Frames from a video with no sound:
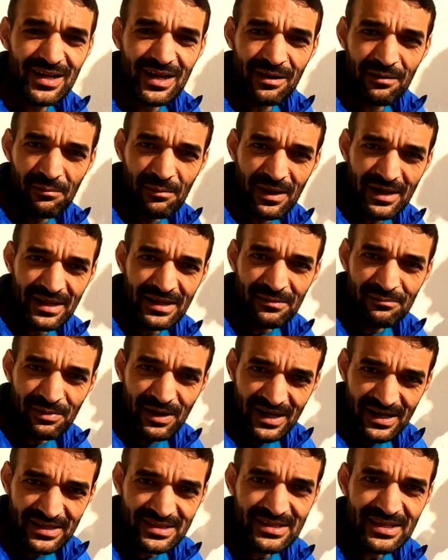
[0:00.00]
हमारे
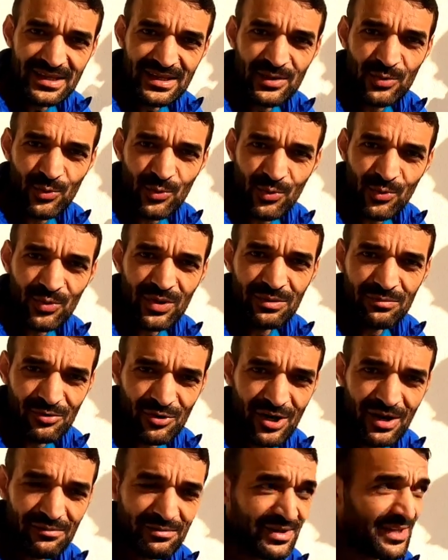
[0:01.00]
भारत के लोगों के
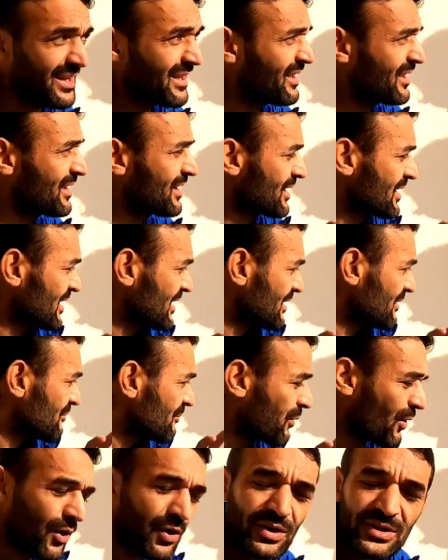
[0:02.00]
मुकाबले
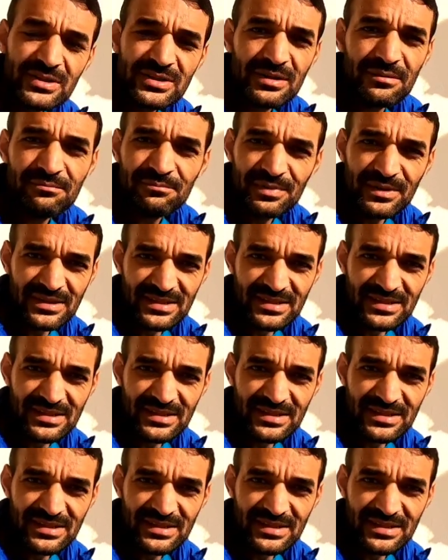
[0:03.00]
बहुत कम